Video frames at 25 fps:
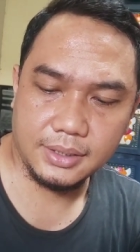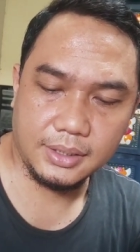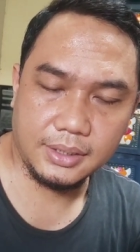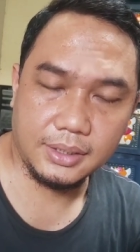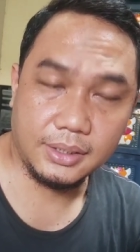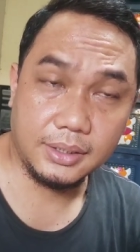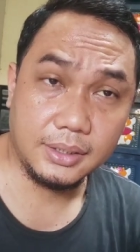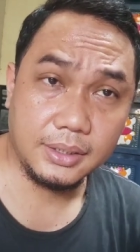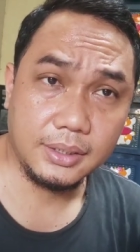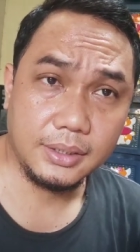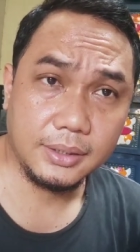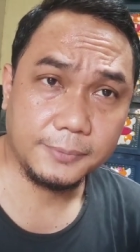
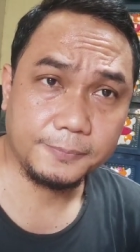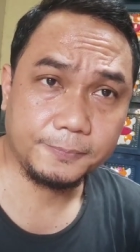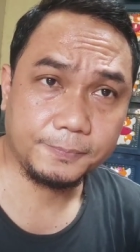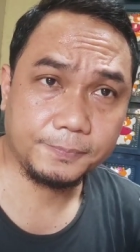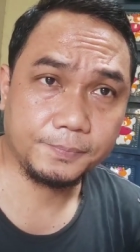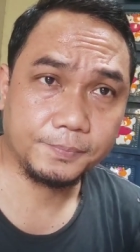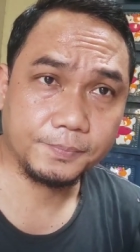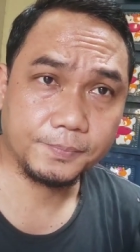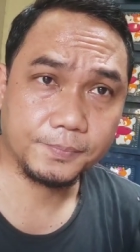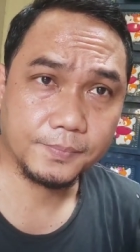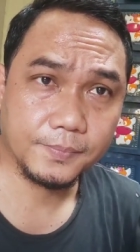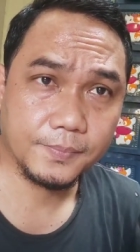ini
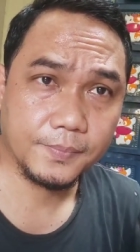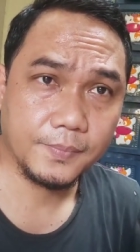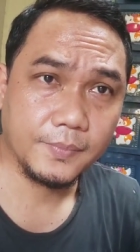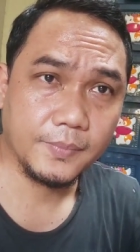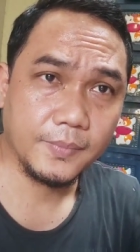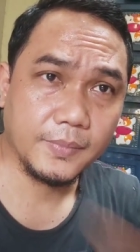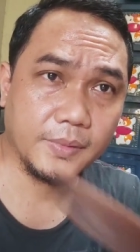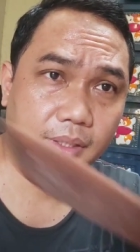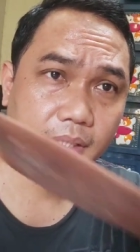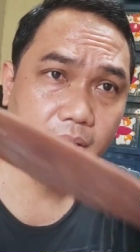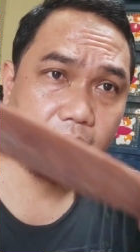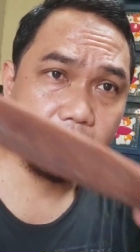
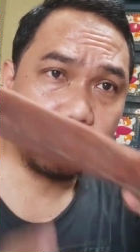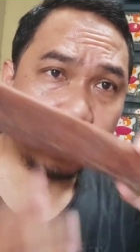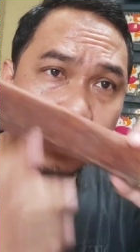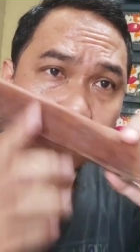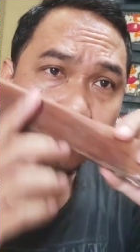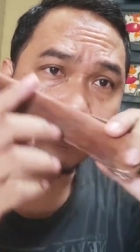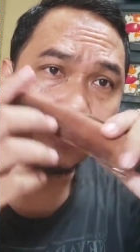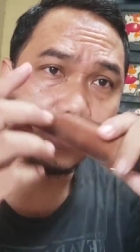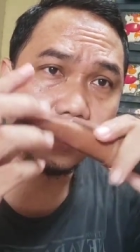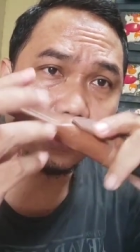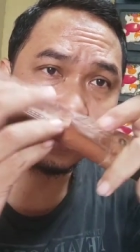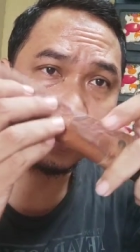
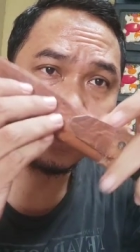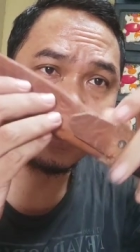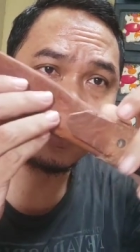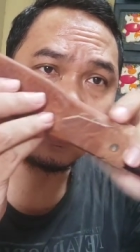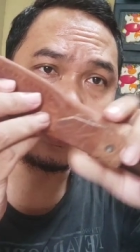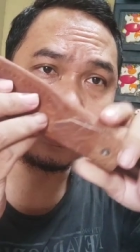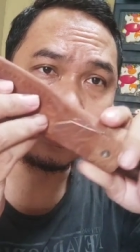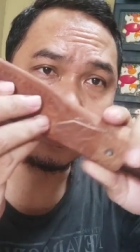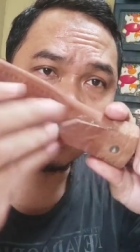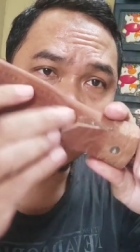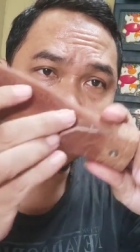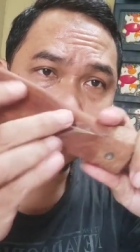satunya ini
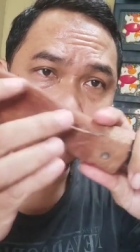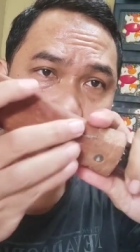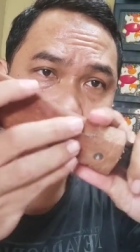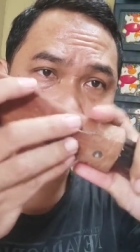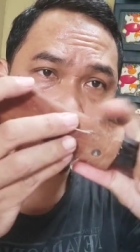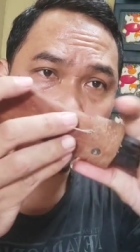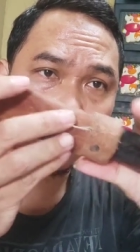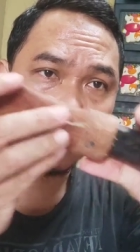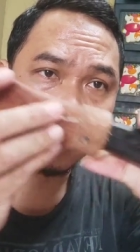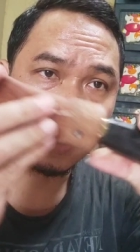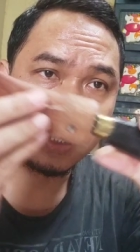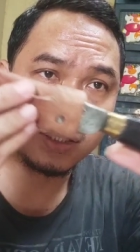lor
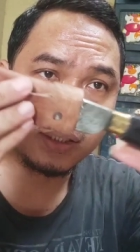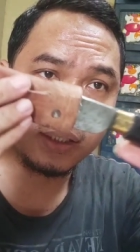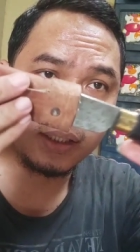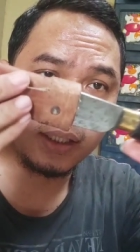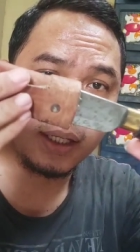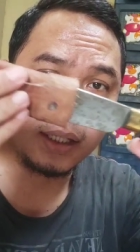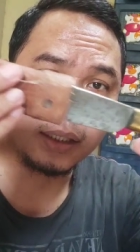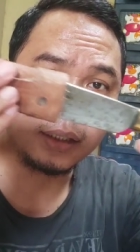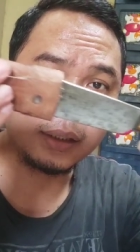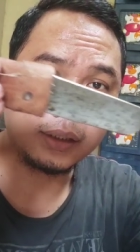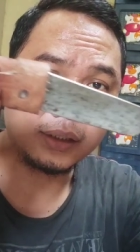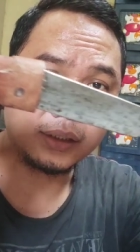yang agak
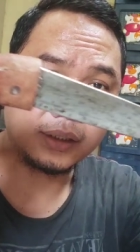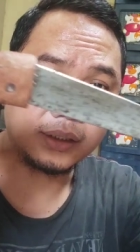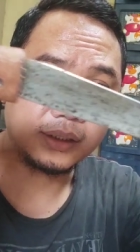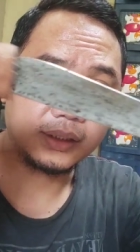kecilan